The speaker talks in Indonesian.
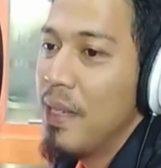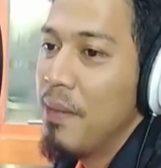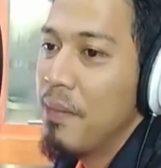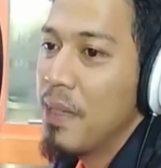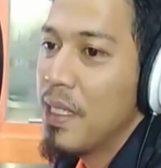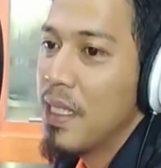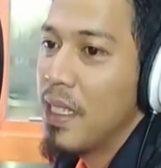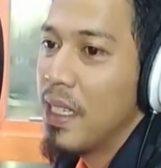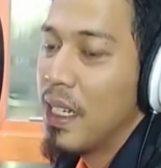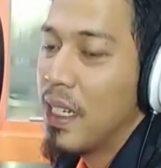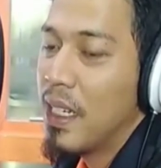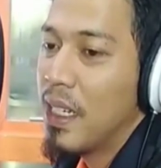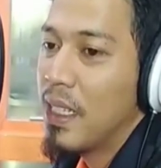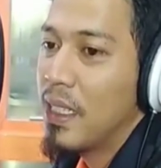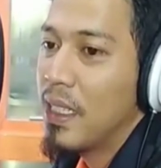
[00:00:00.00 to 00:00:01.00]
Pastinya
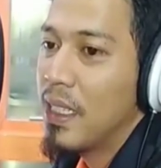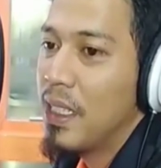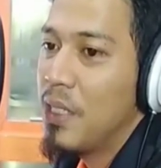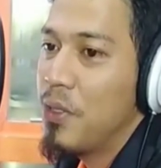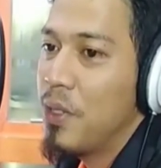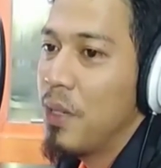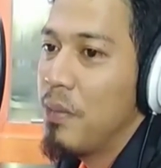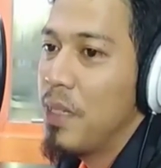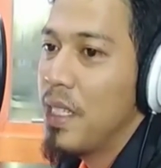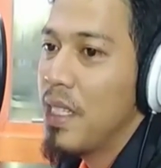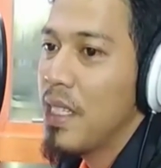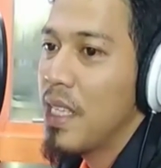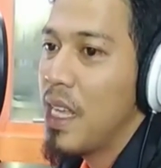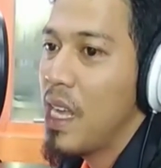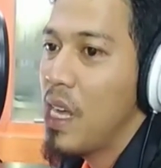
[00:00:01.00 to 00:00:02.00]
kakak teteh juga
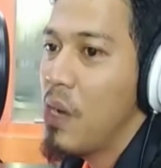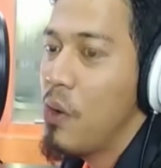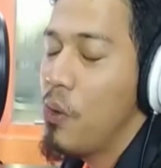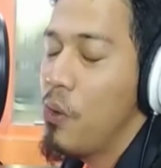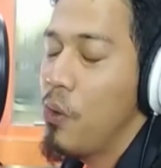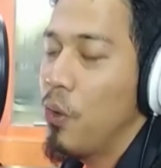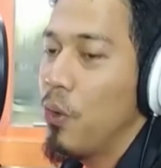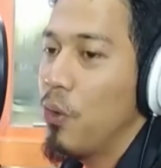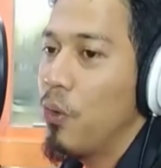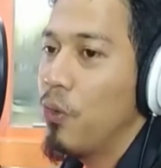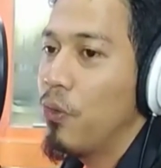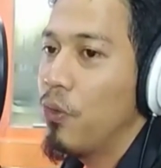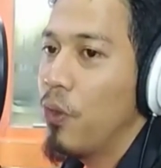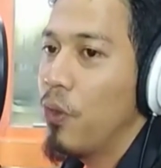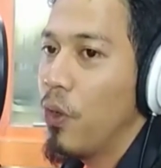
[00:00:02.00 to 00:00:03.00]
bisa untuk
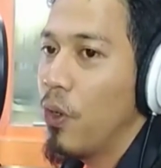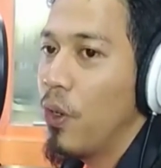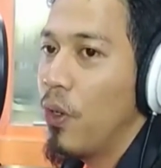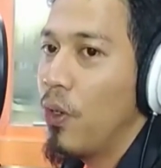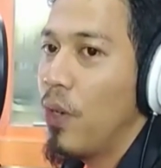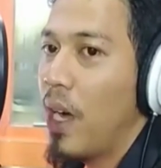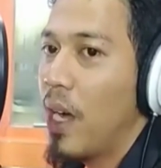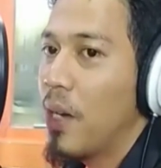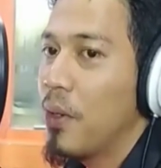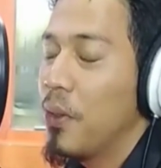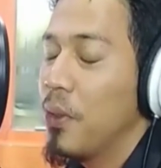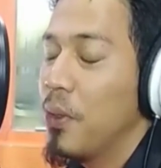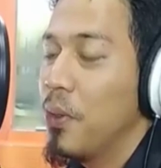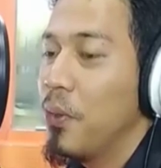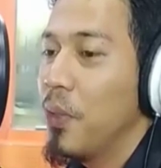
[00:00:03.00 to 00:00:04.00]
follow
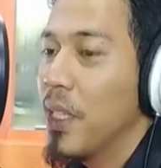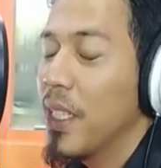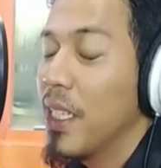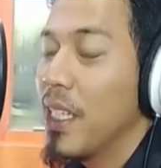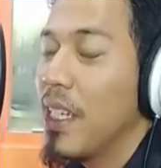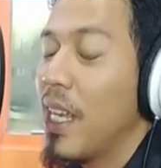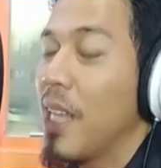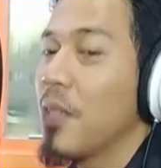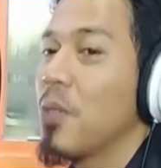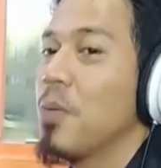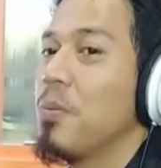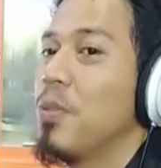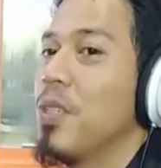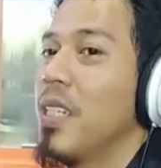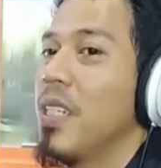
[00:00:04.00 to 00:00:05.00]
akun Twitter
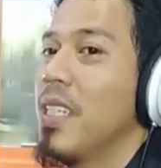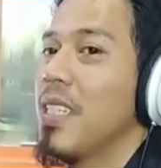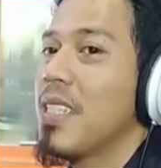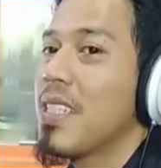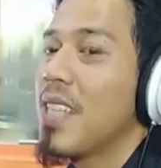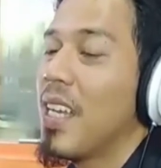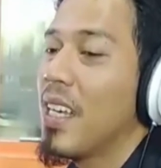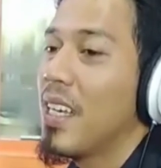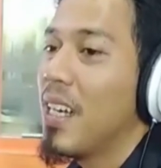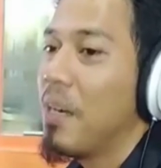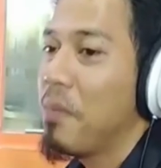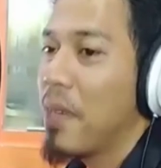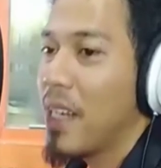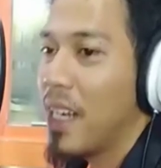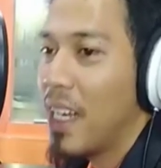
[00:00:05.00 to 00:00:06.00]
ataupun
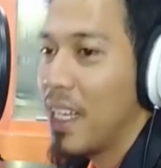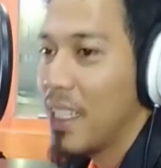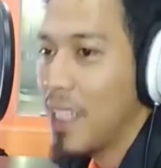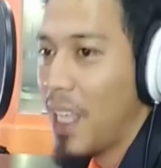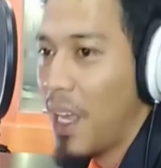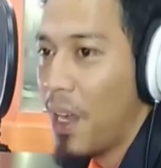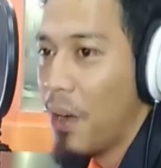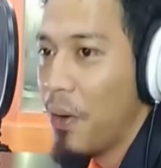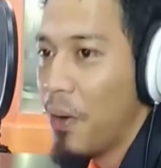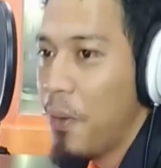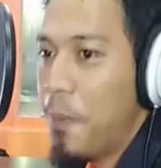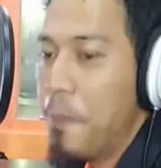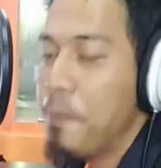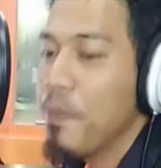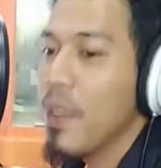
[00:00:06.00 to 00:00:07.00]
Instagram Krakatau.
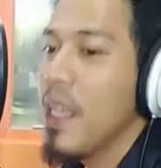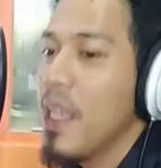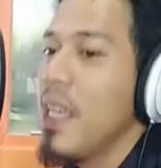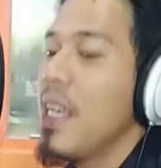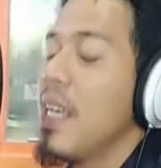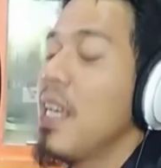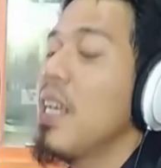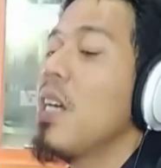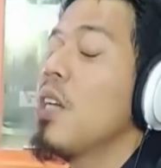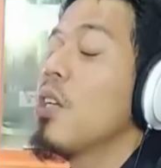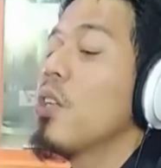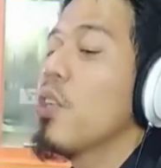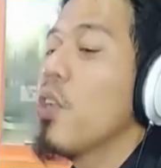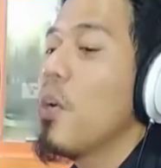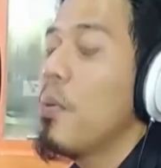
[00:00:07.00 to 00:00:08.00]

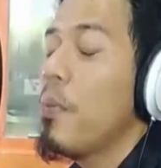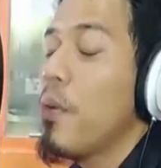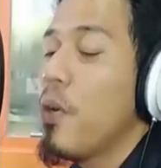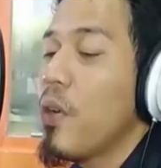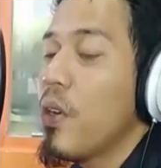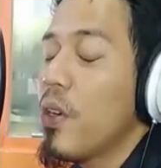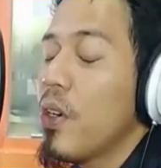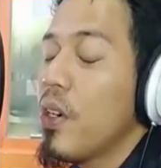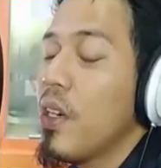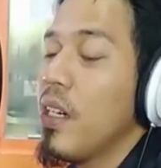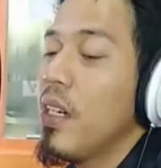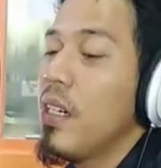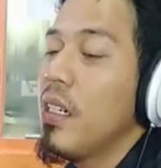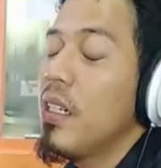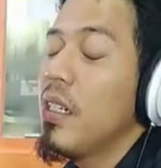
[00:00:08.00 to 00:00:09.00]
Nomor
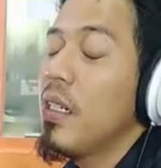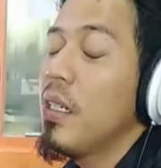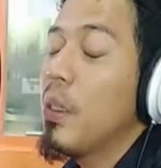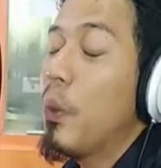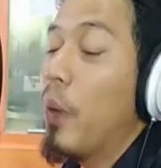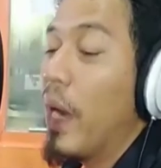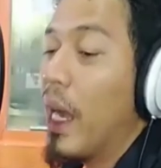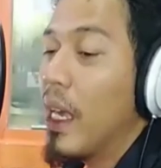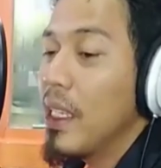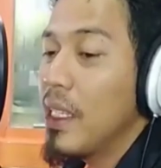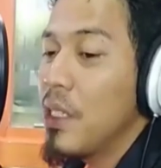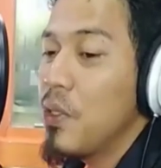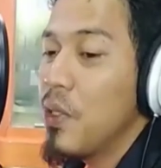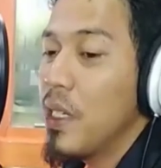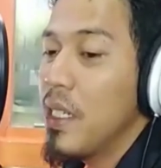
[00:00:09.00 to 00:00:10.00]
uh, eh,
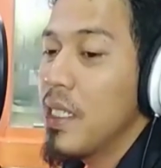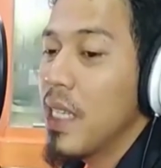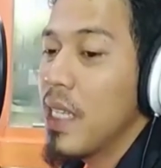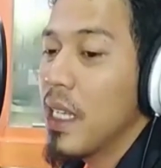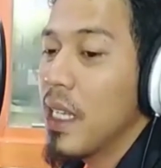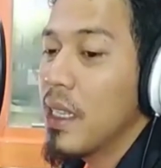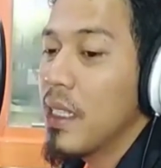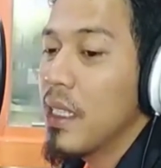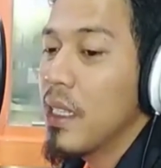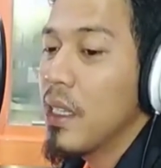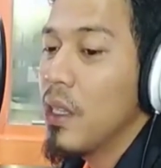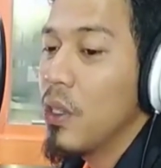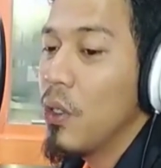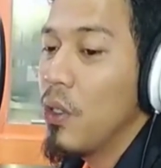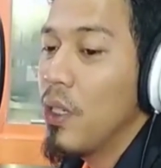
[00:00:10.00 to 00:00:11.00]
WA-nya juga dicatat
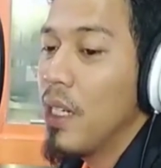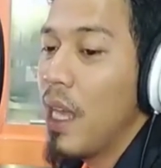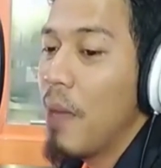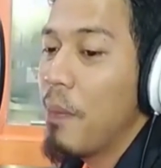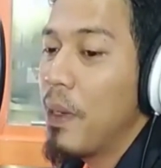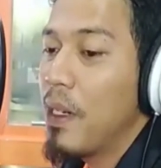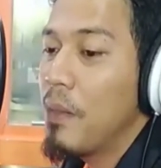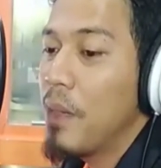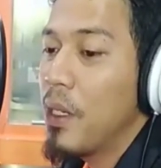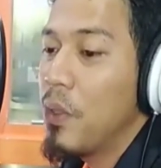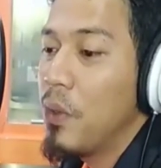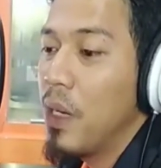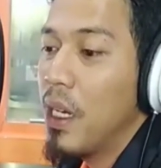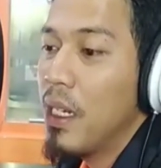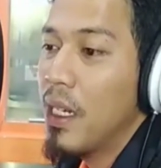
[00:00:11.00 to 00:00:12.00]

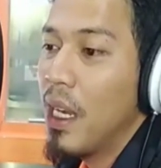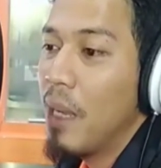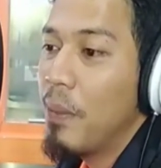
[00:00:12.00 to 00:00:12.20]
0852